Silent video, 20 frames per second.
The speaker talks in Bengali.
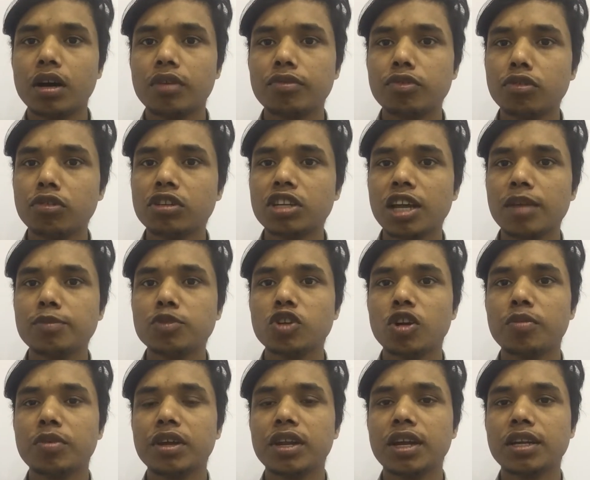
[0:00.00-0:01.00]
ফুল টাইম
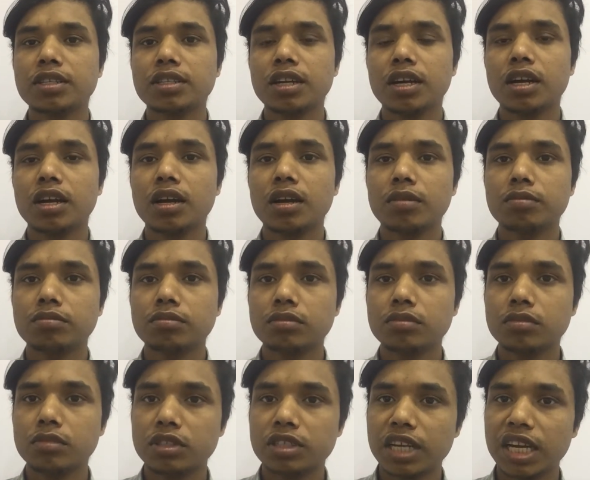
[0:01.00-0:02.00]
জবের একটা
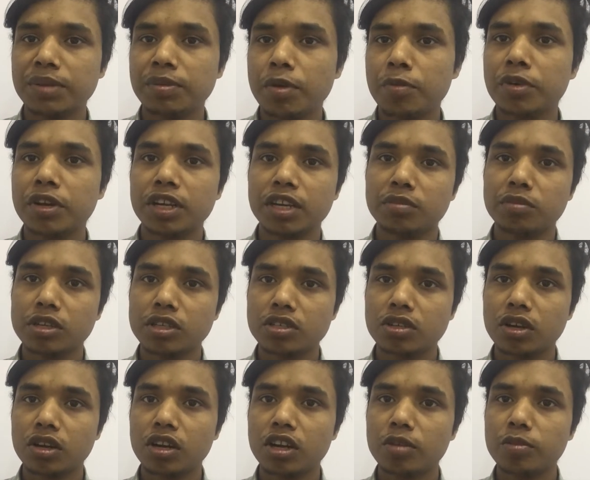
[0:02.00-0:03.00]
টাইম আপনাকে ইনভেস্ট
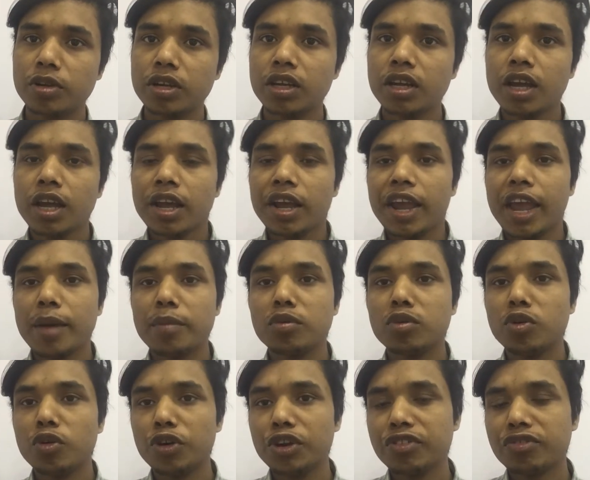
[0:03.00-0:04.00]
করা হবে এবং
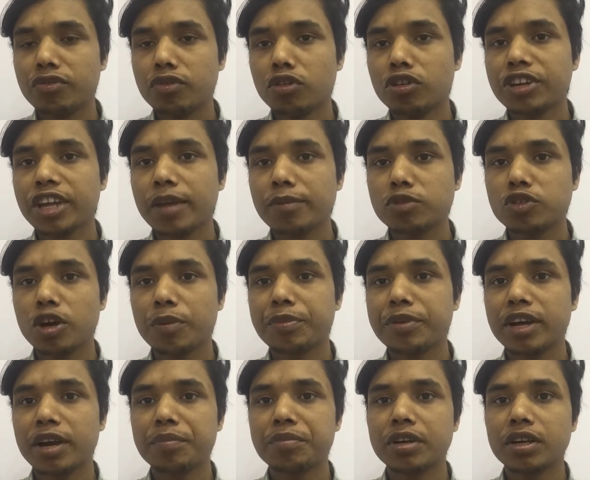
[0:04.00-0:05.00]
ওই ফুল টাইম
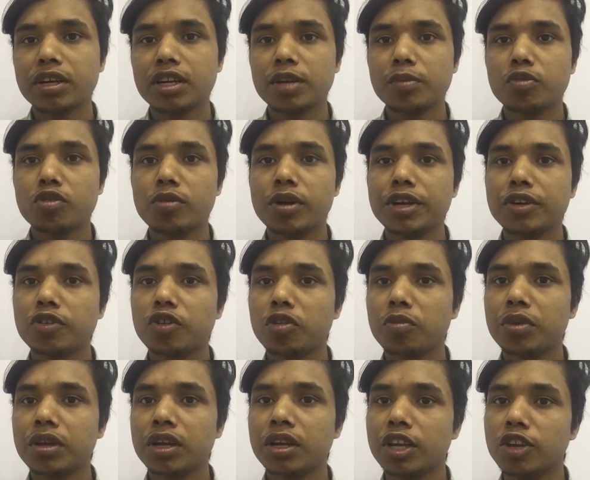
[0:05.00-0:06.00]
জবটা আপনাকে প্রোভাইড
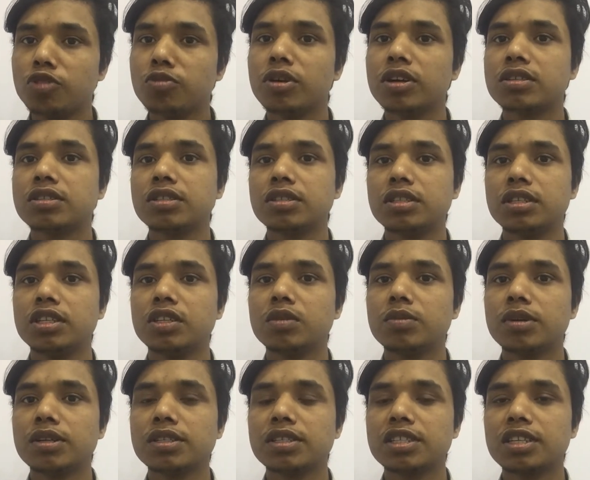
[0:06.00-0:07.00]
করবে ইউনিভার্সিটি
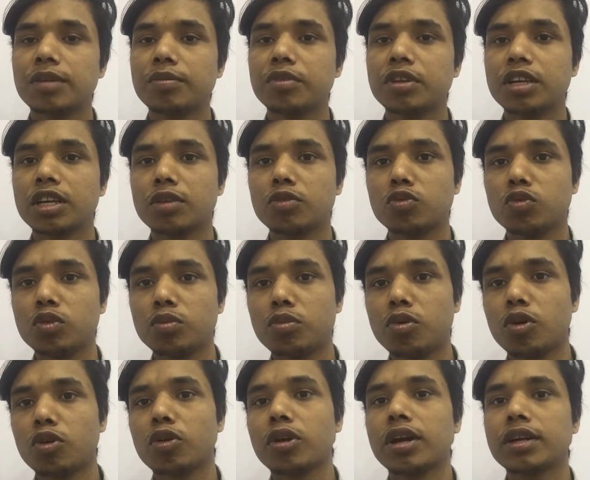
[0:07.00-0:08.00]
ইউনিভার্সিটি আপনাকে কোনো
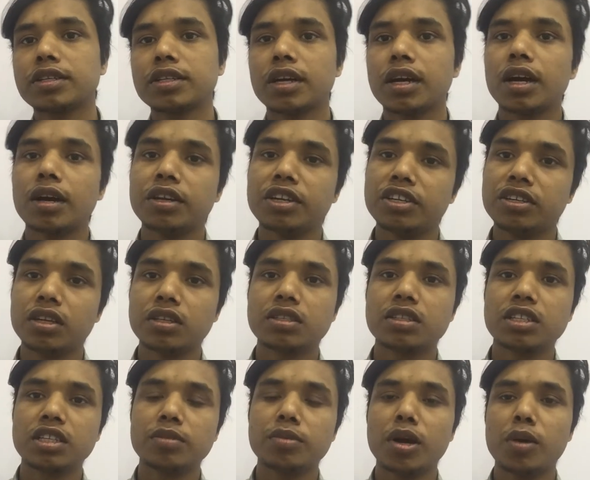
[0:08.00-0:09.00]
বড় একটা
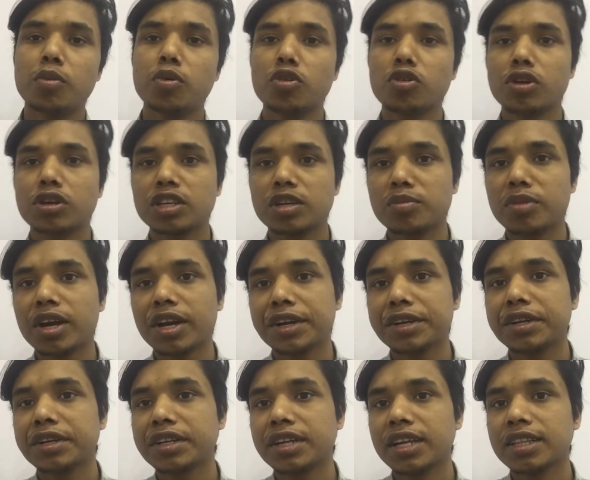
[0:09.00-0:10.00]
ইন্ডাস্ট্রি বা বড় একটা
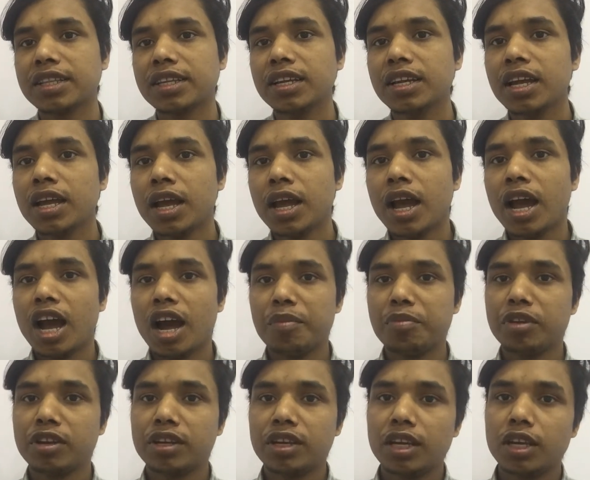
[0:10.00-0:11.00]
মার্কেট এরিয়াতে
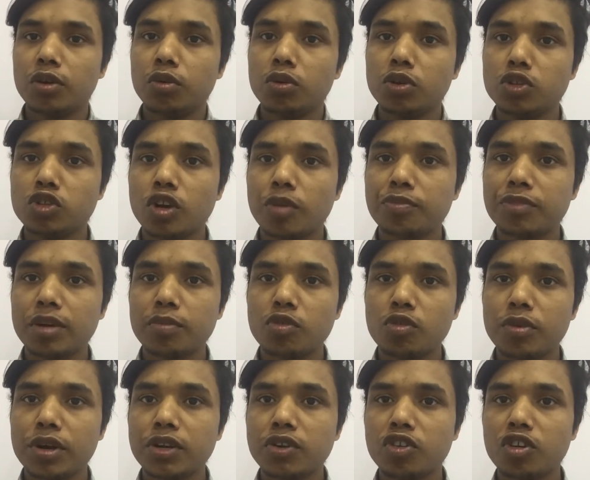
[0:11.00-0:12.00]
আপনাকে ওই জবটা
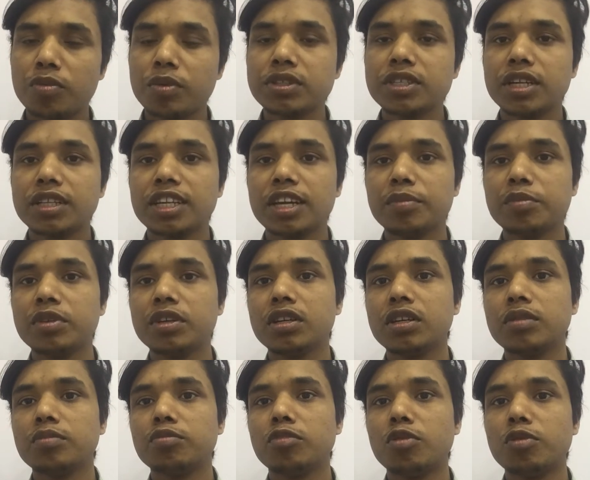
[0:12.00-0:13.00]
প্রোভাইড করবে যাতে আপনি
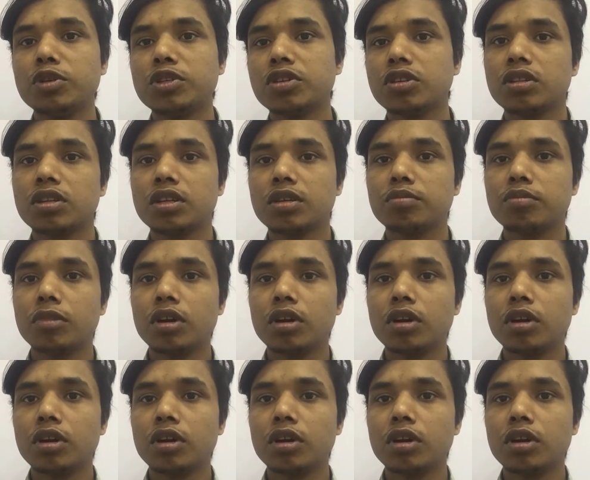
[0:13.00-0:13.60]
ভবিষ্যতে